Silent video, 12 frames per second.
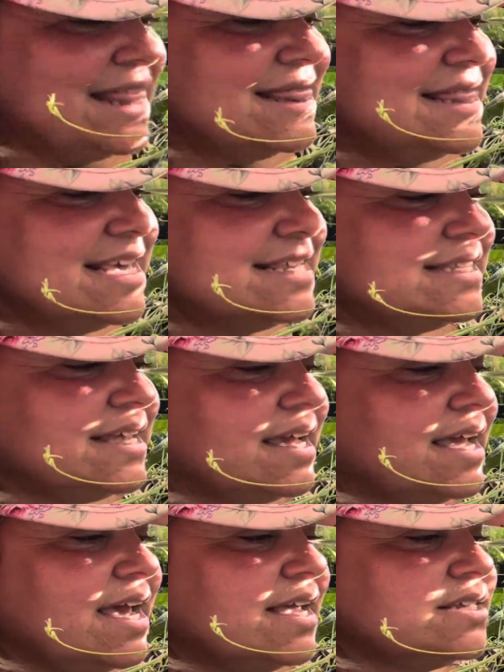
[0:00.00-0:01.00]
Dice
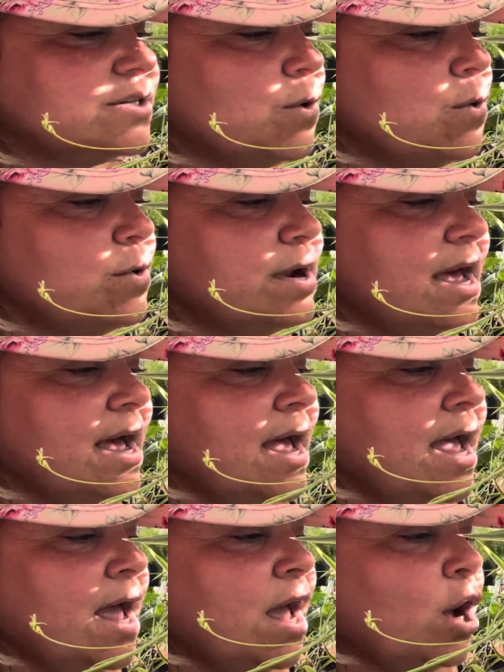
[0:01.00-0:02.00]
que es una
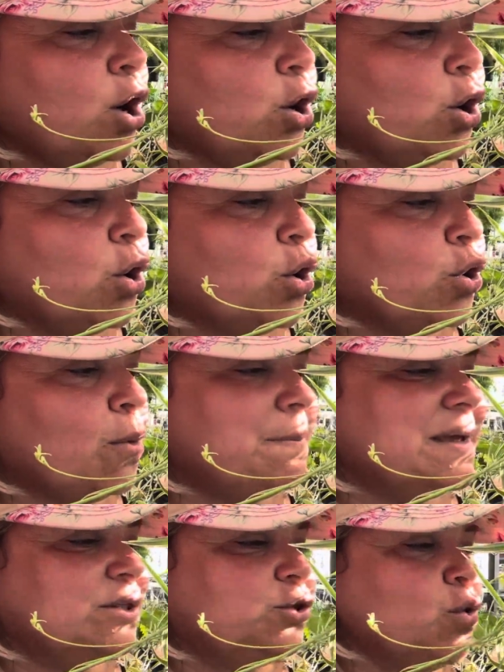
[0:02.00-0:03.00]

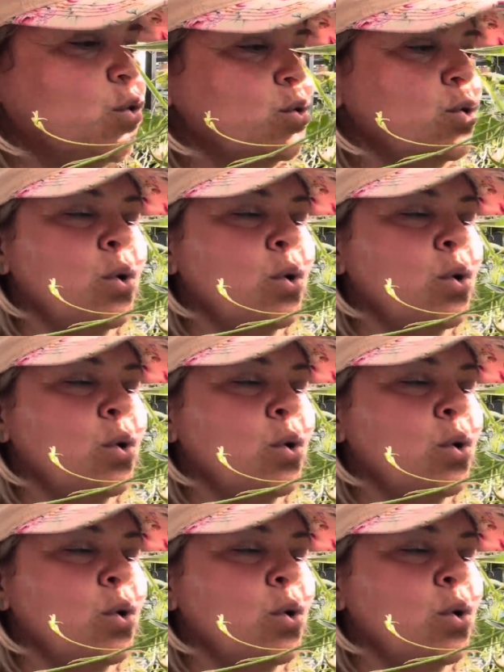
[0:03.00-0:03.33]
cloropitum